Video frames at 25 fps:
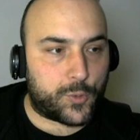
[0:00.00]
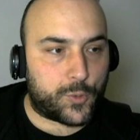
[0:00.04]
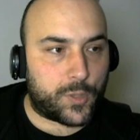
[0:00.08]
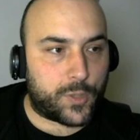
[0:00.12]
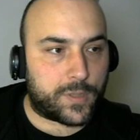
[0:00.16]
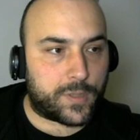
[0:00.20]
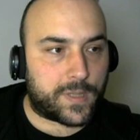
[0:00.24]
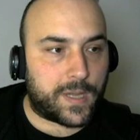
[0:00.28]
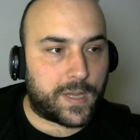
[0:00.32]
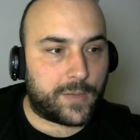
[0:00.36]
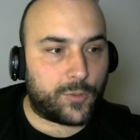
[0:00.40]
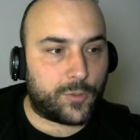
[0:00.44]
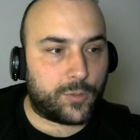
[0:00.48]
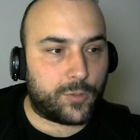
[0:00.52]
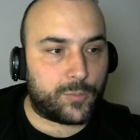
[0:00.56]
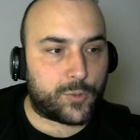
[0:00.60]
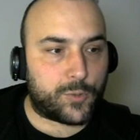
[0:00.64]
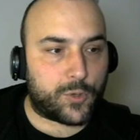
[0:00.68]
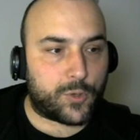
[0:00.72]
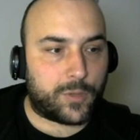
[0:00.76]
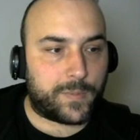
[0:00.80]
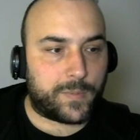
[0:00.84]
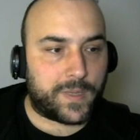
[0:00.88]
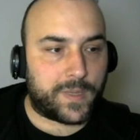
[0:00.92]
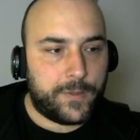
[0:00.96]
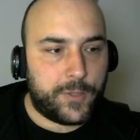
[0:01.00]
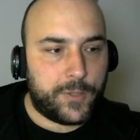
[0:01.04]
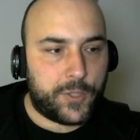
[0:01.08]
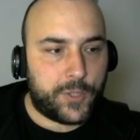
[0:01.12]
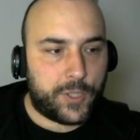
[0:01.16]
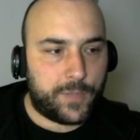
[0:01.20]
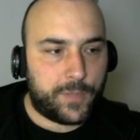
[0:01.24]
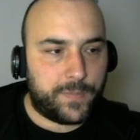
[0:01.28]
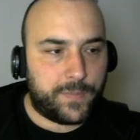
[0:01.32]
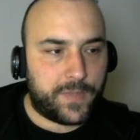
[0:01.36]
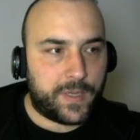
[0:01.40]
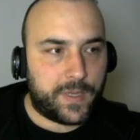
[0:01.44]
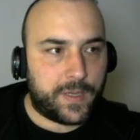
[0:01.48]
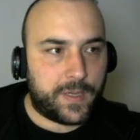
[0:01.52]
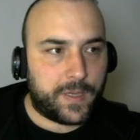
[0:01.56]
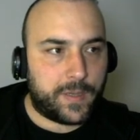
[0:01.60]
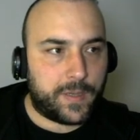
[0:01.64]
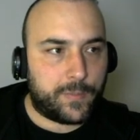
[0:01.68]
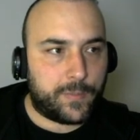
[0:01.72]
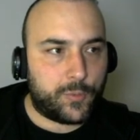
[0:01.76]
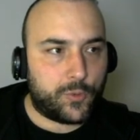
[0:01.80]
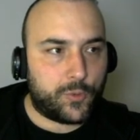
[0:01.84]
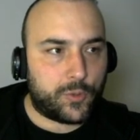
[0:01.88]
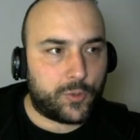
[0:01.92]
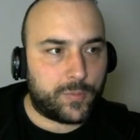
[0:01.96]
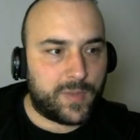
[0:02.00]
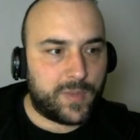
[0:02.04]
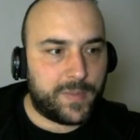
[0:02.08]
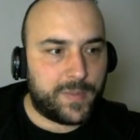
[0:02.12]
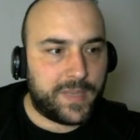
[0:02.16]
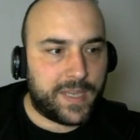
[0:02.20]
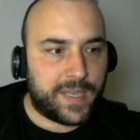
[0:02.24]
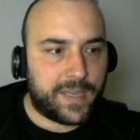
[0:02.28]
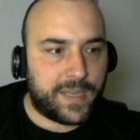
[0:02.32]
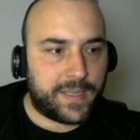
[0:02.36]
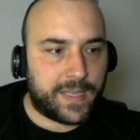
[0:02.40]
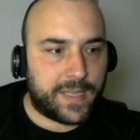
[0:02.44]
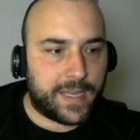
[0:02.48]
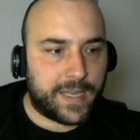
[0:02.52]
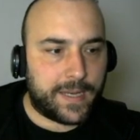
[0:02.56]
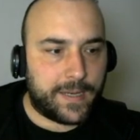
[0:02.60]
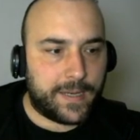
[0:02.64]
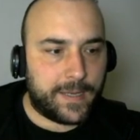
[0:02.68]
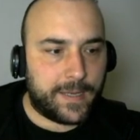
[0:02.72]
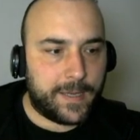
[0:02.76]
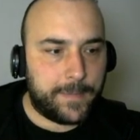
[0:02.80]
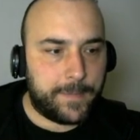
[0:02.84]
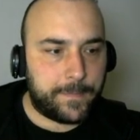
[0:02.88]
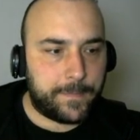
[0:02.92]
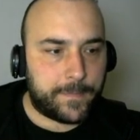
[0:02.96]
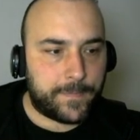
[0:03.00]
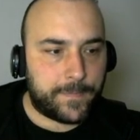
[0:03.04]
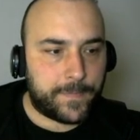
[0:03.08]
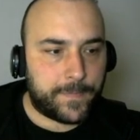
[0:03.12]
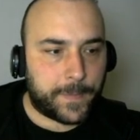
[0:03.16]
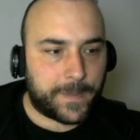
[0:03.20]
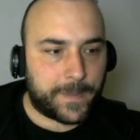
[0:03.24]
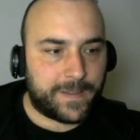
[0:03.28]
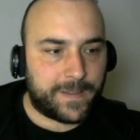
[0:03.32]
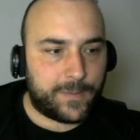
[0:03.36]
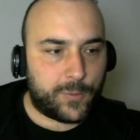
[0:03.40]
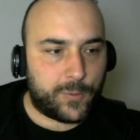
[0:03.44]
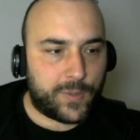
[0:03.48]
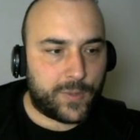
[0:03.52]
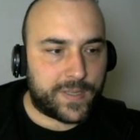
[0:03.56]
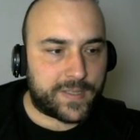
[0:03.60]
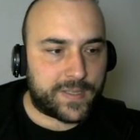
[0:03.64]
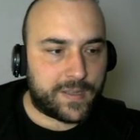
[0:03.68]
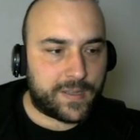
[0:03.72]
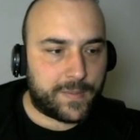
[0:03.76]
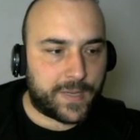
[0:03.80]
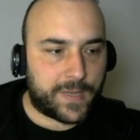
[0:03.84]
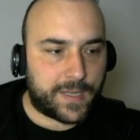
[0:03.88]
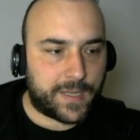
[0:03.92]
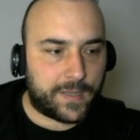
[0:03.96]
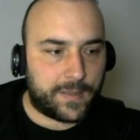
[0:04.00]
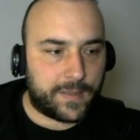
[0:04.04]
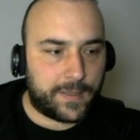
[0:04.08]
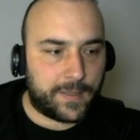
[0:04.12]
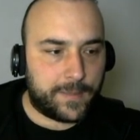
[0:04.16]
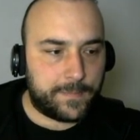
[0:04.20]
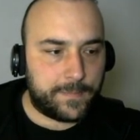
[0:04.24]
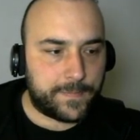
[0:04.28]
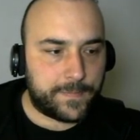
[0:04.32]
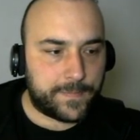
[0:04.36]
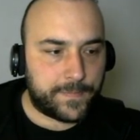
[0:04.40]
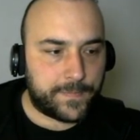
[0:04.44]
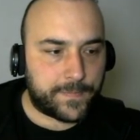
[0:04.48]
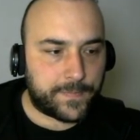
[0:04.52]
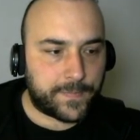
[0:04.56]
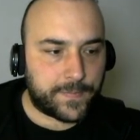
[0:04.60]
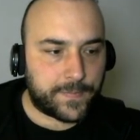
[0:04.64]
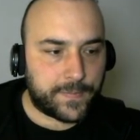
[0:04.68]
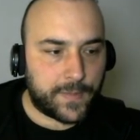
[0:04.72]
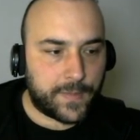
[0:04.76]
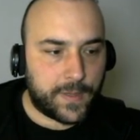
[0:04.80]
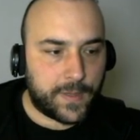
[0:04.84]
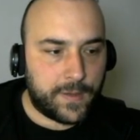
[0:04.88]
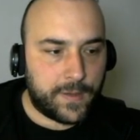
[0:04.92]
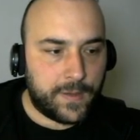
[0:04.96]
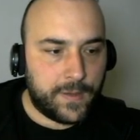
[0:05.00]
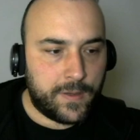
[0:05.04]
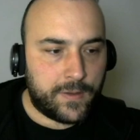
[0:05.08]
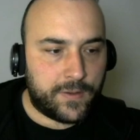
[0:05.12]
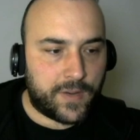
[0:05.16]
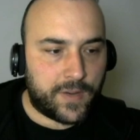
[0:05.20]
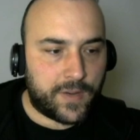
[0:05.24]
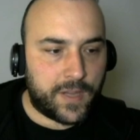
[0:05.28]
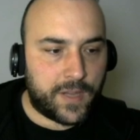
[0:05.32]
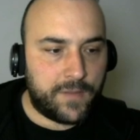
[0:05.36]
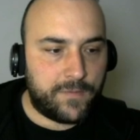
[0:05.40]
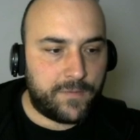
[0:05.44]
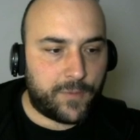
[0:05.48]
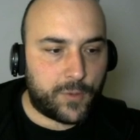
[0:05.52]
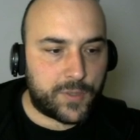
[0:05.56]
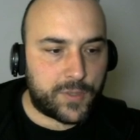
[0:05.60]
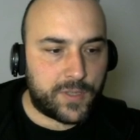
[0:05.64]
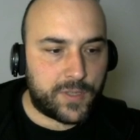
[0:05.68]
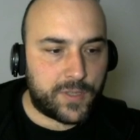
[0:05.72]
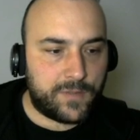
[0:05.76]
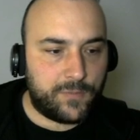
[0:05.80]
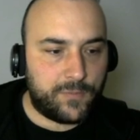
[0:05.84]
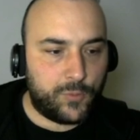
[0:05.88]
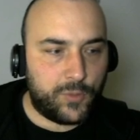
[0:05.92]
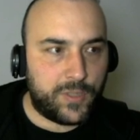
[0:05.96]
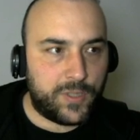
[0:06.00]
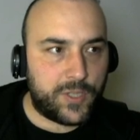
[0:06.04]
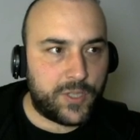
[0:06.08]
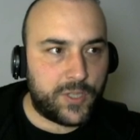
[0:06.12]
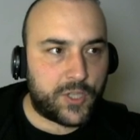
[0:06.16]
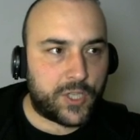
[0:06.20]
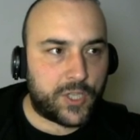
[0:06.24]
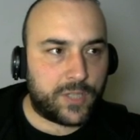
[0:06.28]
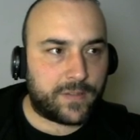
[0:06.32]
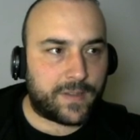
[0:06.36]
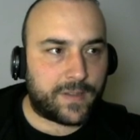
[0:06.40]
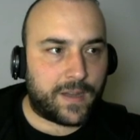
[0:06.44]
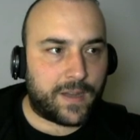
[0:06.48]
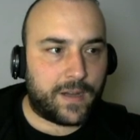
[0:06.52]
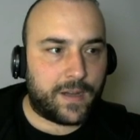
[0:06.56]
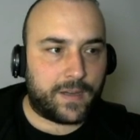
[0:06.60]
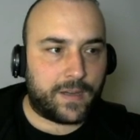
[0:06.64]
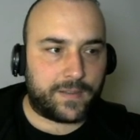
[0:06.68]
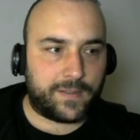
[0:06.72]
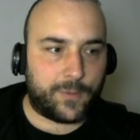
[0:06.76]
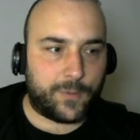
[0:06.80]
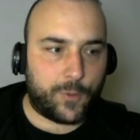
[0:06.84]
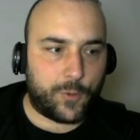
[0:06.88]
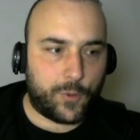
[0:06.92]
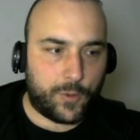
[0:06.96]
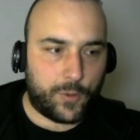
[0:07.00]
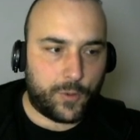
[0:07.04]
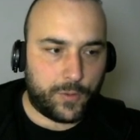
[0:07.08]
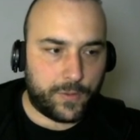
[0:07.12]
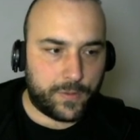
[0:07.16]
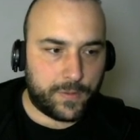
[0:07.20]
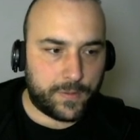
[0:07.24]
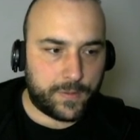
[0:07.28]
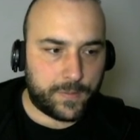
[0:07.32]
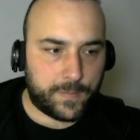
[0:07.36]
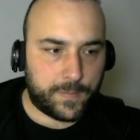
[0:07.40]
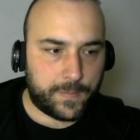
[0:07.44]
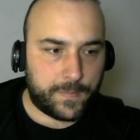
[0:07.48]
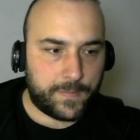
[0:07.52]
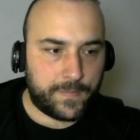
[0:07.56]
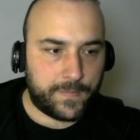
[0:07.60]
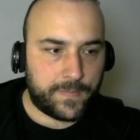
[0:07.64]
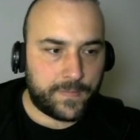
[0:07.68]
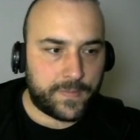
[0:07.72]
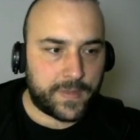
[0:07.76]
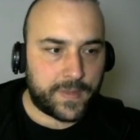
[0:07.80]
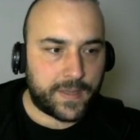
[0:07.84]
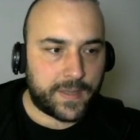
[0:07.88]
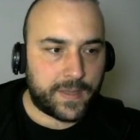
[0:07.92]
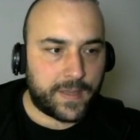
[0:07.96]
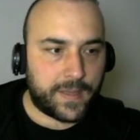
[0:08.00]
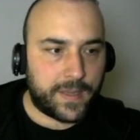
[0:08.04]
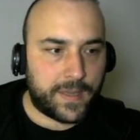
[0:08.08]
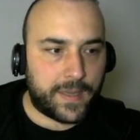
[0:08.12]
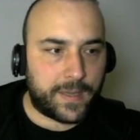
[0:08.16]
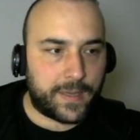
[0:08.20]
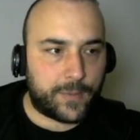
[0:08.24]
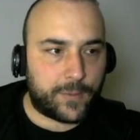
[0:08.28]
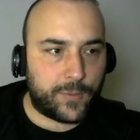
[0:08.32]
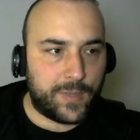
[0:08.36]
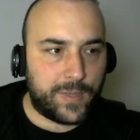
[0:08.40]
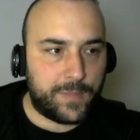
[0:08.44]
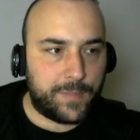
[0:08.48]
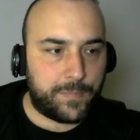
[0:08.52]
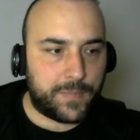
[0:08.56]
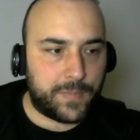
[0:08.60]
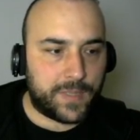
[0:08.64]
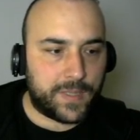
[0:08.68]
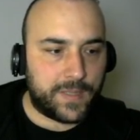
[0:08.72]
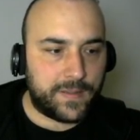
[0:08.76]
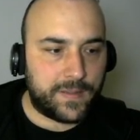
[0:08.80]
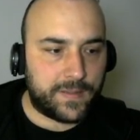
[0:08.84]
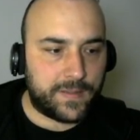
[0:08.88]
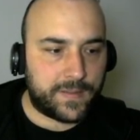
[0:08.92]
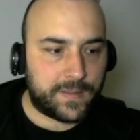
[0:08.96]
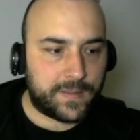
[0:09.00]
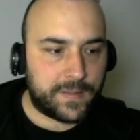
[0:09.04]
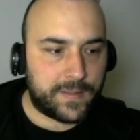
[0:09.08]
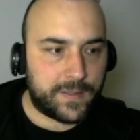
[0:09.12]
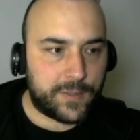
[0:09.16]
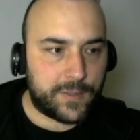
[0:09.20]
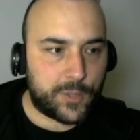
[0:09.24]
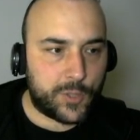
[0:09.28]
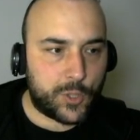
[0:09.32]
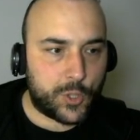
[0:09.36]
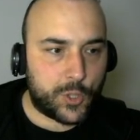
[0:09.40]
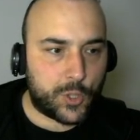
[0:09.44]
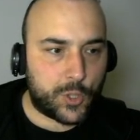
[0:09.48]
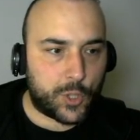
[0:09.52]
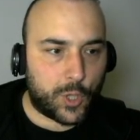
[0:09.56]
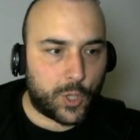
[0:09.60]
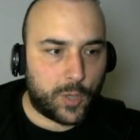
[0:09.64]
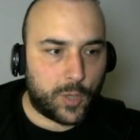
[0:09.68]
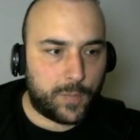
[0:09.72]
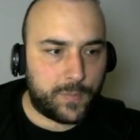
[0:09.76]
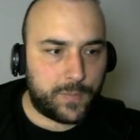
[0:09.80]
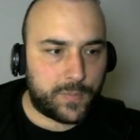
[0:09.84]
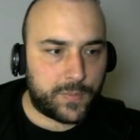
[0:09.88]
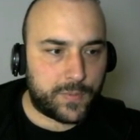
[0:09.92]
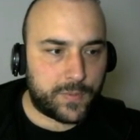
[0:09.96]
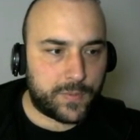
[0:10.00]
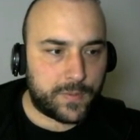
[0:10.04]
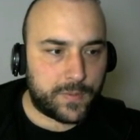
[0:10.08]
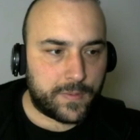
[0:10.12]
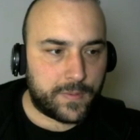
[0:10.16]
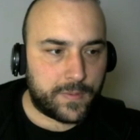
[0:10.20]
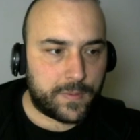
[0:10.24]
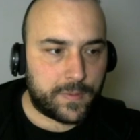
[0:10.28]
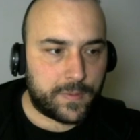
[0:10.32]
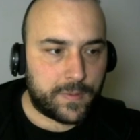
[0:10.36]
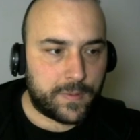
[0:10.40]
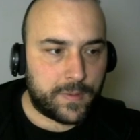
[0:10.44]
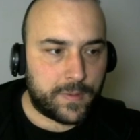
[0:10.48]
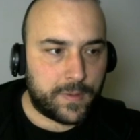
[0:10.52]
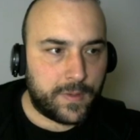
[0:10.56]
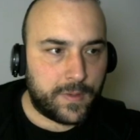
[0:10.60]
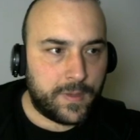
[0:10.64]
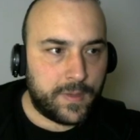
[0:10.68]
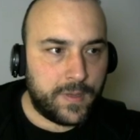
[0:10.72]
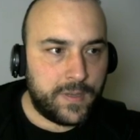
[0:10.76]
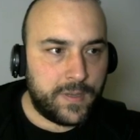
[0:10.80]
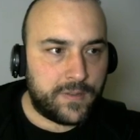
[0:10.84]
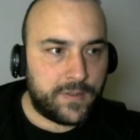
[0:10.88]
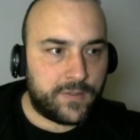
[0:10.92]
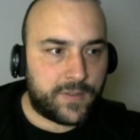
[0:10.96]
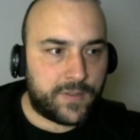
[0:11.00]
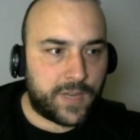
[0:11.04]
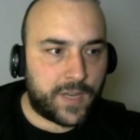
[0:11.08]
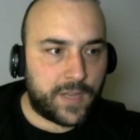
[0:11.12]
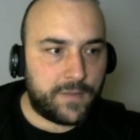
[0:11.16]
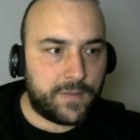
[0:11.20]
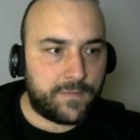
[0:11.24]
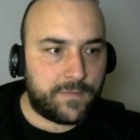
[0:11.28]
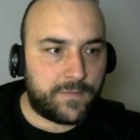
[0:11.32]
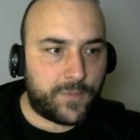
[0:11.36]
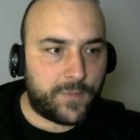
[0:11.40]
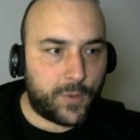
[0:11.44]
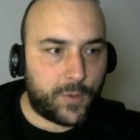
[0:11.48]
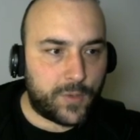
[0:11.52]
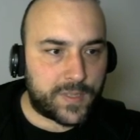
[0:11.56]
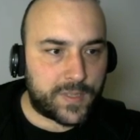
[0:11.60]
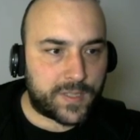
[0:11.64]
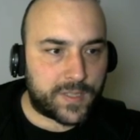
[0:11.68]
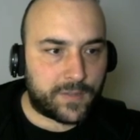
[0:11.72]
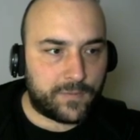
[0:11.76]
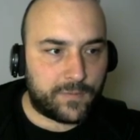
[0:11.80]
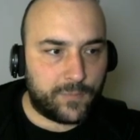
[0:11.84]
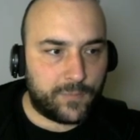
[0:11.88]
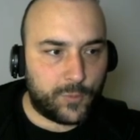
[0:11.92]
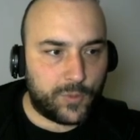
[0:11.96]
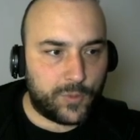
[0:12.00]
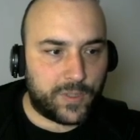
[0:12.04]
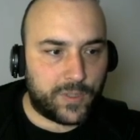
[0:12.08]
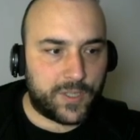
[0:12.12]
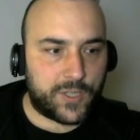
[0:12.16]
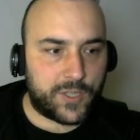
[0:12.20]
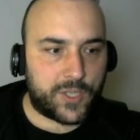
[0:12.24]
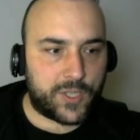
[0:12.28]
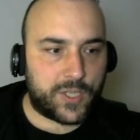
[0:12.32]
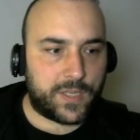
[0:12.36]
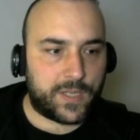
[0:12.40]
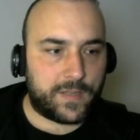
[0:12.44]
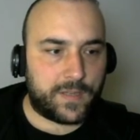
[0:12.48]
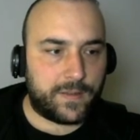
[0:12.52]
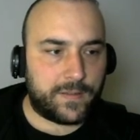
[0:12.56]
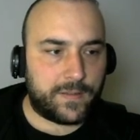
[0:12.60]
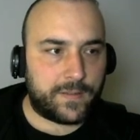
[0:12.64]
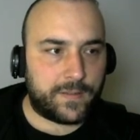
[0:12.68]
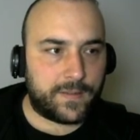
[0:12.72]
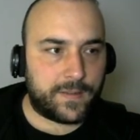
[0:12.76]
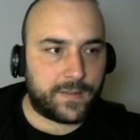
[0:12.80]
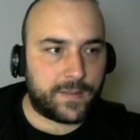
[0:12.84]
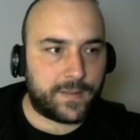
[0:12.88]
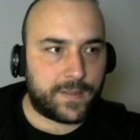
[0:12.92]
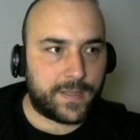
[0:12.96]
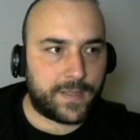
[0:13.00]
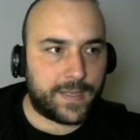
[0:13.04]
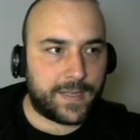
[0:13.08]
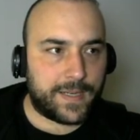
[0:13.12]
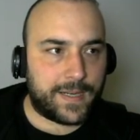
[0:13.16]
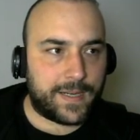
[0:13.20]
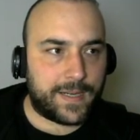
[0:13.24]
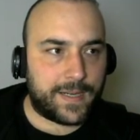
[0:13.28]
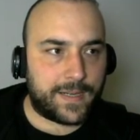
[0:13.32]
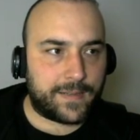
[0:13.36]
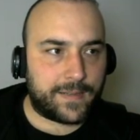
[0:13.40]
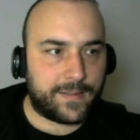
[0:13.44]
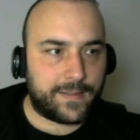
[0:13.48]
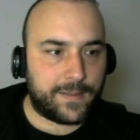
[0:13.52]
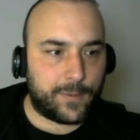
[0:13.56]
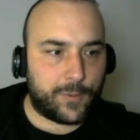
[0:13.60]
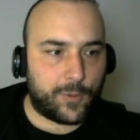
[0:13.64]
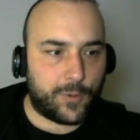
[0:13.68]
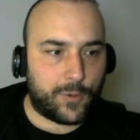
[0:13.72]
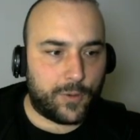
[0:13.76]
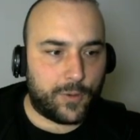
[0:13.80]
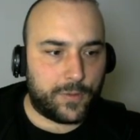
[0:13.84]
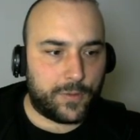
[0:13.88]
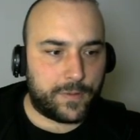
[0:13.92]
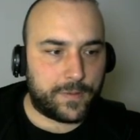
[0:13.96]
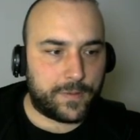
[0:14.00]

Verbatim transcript: dört tane olmuş olmalı. Şimdi bu durumda bir geri gelelim. Quest'e bakalım. Reinforced Wooden Shield artı 10. Equipment, Shop, Reinforced Wooden Shield artı 10.